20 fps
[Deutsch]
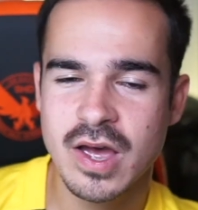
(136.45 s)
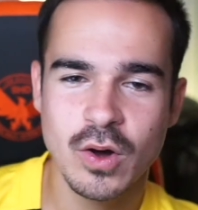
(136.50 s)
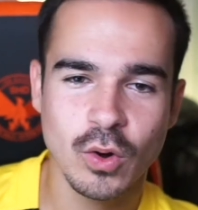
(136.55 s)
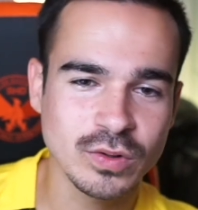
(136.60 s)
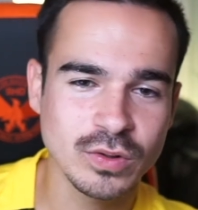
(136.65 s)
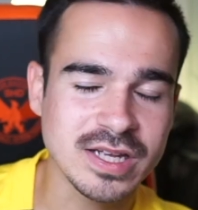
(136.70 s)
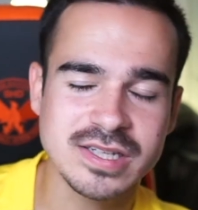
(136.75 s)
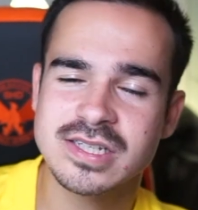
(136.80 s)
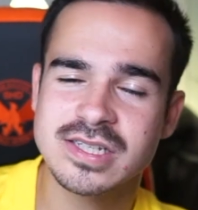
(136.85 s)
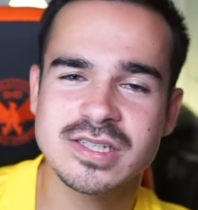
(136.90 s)

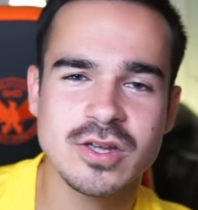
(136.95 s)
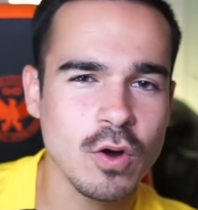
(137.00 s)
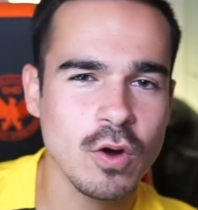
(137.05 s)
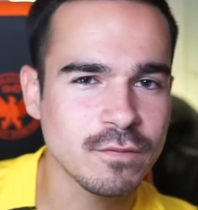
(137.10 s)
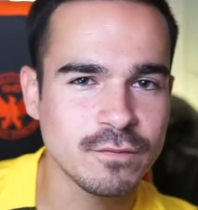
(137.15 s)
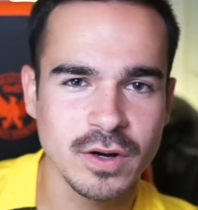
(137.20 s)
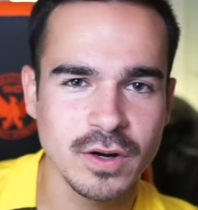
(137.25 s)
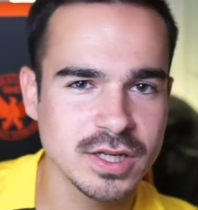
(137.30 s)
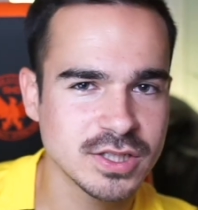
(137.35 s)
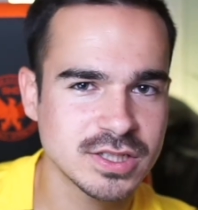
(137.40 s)
Und das ist ja auch
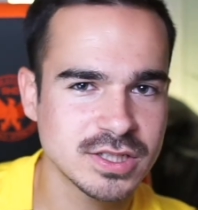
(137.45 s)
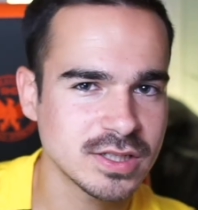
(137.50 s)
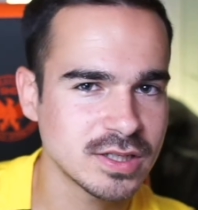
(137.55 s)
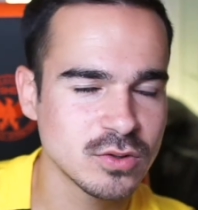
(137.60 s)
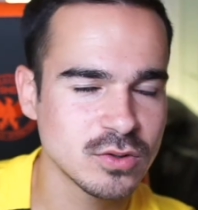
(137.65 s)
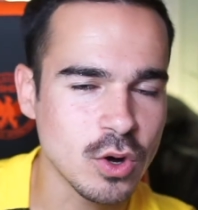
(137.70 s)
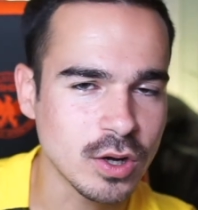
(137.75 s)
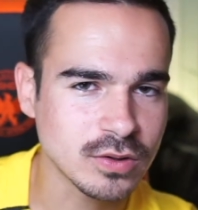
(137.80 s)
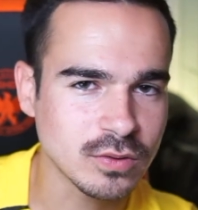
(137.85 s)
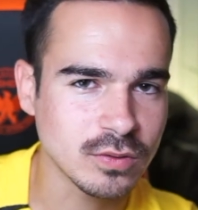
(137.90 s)
völlig
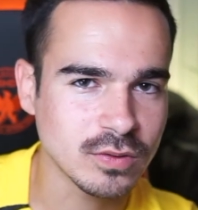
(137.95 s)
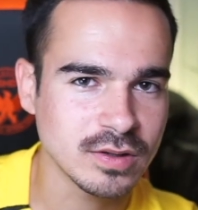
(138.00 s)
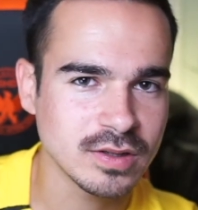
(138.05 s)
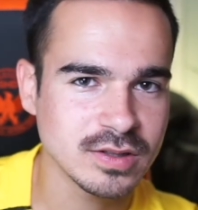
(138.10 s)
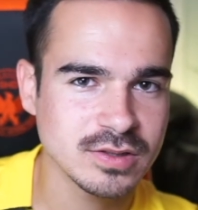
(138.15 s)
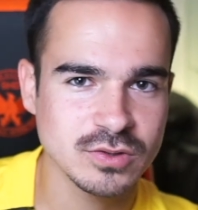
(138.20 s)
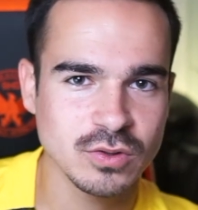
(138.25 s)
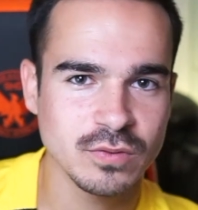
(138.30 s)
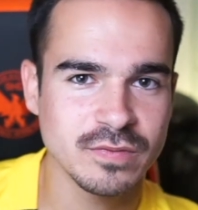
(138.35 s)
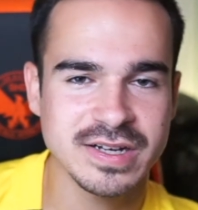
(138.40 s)
in Ordnung.
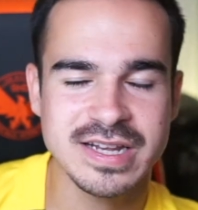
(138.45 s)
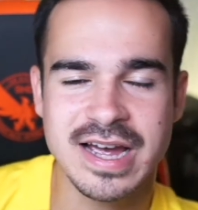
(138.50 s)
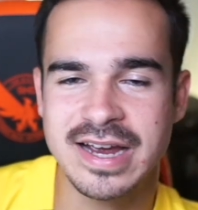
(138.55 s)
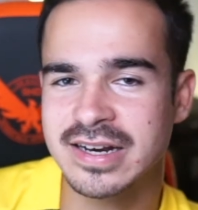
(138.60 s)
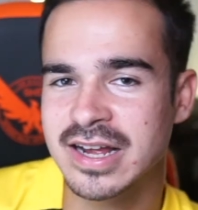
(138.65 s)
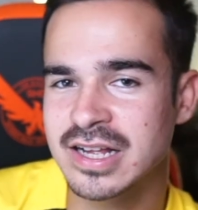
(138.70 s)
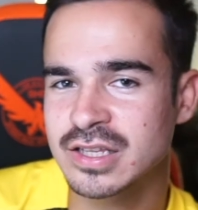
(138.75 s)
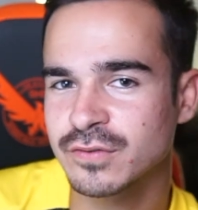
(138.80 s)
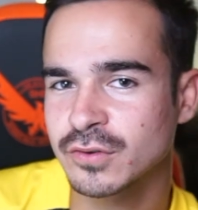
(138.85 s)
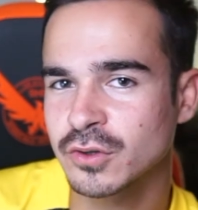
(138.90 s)
So, wenn
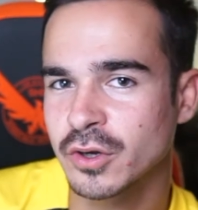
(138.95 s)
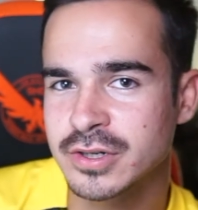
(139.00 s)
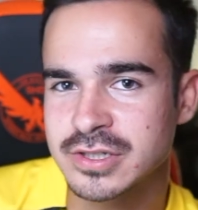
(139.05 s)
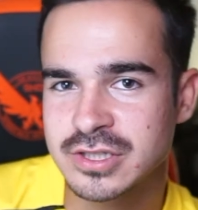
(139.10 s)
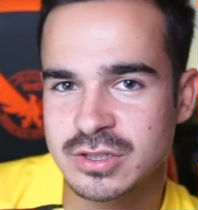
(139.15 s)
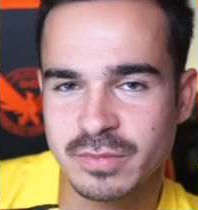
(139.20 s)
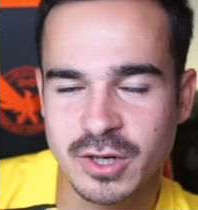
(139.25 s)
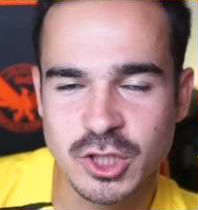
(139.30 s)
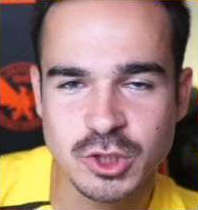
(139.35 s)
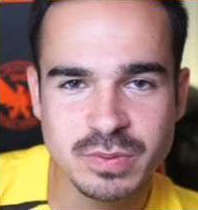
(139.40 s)
einer jetzt von euch
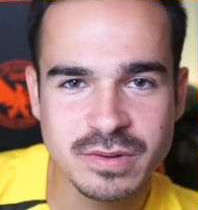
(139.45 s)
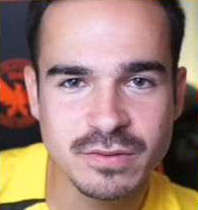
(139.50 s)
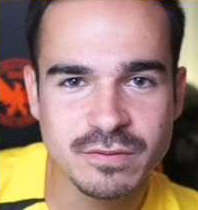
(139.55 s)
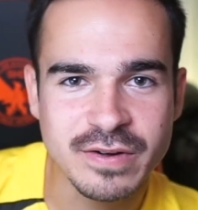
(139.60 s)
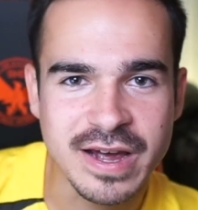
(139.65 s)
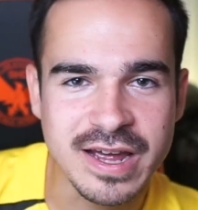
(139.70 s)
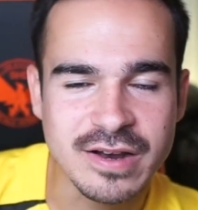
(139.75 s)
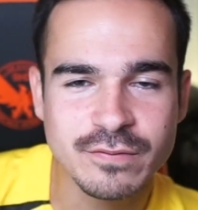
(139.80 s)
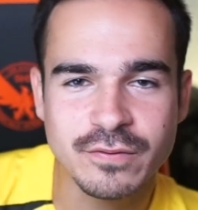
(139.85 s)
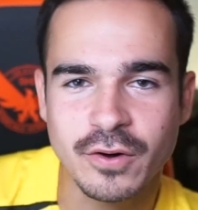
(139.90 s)
zum Beispiel
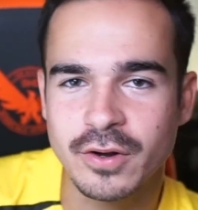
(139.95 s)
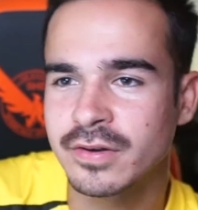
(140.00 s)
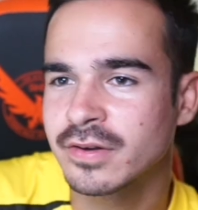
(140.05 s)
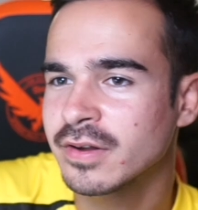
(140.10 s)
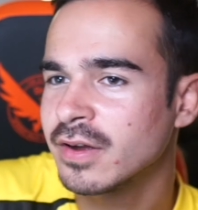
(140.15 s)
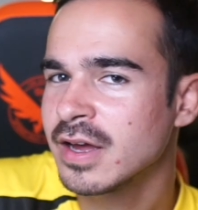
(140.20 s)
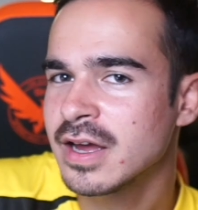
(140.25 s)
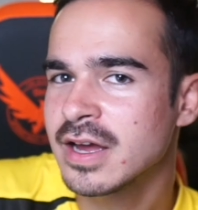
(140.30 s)
Fan von,